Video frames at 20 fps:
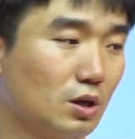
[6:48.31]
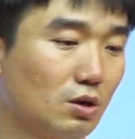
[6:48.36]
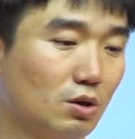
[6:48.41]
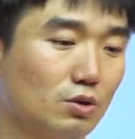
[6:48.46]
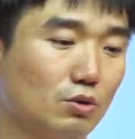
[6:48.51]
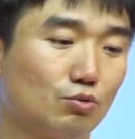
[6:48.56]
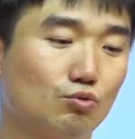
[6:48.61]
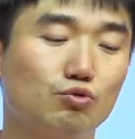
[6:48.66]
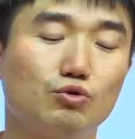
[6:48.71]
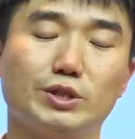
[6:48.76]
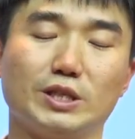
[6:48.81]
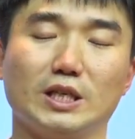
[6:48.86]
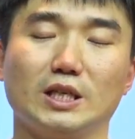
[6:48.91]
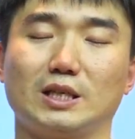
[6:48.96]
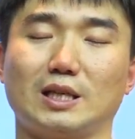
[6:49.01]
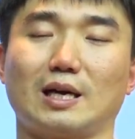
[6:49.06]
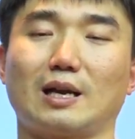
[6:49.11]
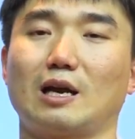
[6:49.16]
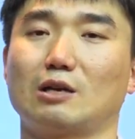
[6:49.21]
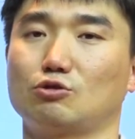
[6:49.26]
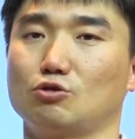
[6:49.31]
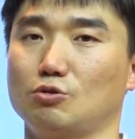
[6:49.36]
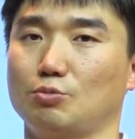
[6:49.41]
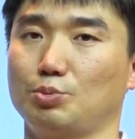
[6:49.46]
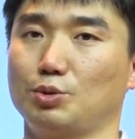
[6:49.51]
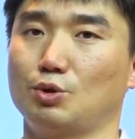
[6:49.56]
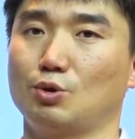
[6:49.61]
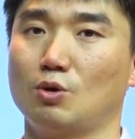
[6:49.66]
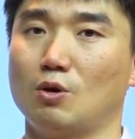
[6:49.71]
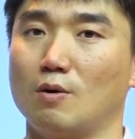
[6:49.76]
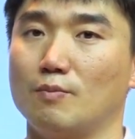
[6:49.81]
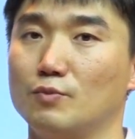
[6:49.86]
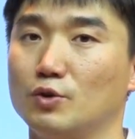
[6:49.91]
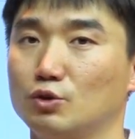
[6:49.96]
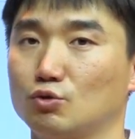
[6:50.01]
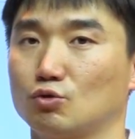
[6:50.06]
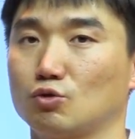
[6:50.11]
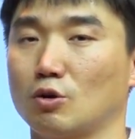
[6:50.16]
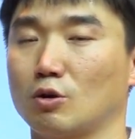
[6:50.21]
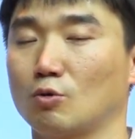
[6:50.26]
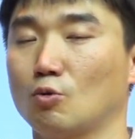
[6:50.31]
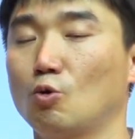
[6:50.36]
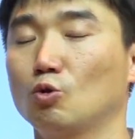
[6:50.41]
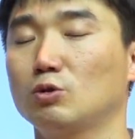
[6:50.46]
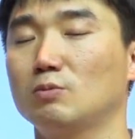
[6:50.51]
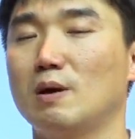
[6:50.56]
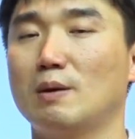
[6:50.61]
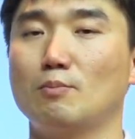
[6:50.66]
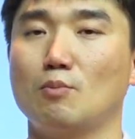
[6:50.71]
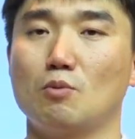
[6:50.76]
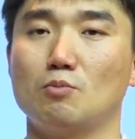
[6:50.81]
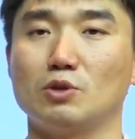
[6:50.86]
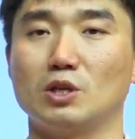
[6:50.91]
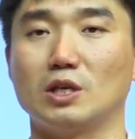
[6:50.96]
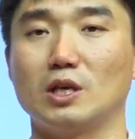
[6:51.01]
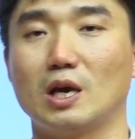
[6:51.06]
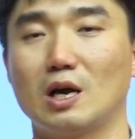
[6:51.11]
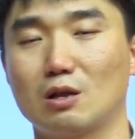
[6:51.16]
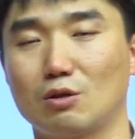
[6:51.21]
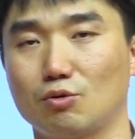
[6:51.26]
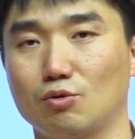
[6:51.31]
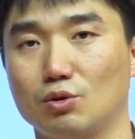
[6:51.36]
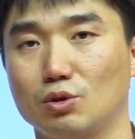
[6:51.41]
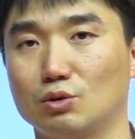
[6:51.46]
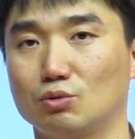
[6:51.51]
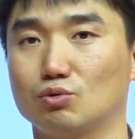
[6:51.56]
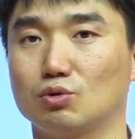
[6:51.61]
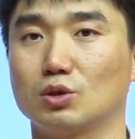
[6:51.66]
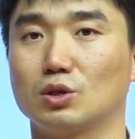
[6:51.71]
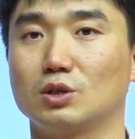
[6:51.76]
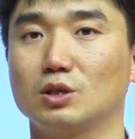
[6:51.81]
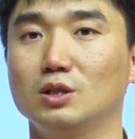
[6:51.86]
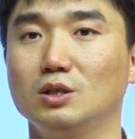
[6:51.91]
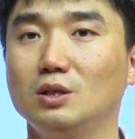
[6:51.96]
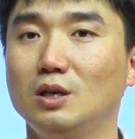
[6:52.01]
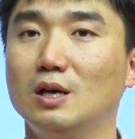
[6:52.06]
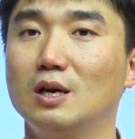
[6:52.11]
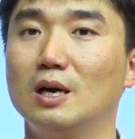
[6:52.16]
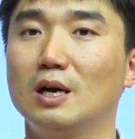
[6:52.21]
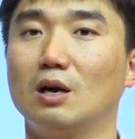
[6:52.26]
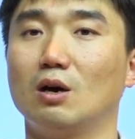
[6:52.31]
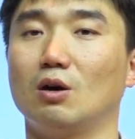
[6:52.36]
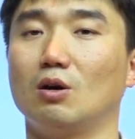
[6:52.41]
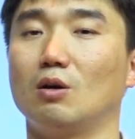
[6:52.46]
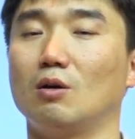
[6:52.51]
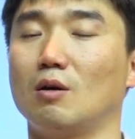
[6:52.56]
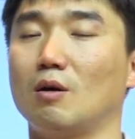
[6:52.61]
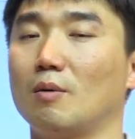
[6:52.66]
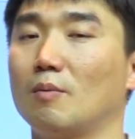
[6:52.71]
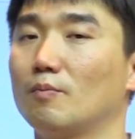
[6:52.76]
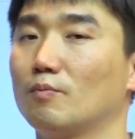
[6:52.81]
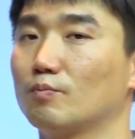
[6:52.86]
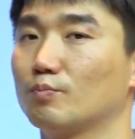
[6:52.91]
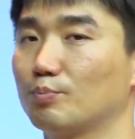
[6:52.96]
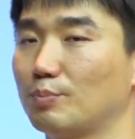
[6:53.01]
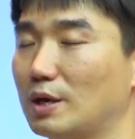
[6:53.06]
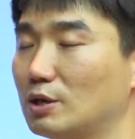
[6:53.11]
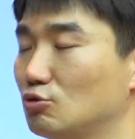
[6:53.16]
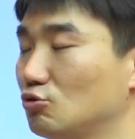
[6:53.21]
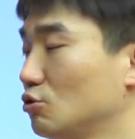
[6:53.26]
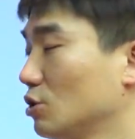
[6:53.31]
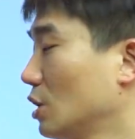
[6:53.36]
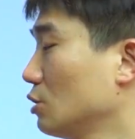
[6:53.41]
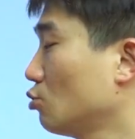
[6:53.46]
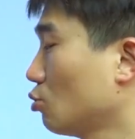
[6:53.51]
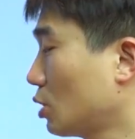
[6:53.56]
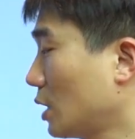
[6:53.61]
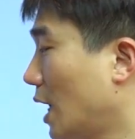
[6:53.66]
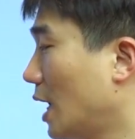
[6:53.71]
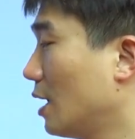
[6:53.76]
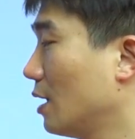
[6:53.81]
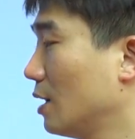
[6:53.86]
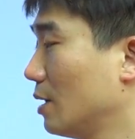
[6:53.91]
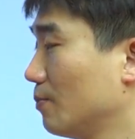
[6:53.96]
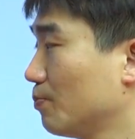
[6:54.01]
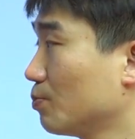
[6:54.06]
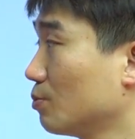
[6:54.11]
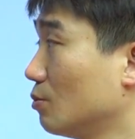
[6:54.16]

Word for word: 이거는 굳이 달아줄 필요가 없는 주석, 코드만 보면 이해할 수 있는 주석은 빼주는 게 좋다.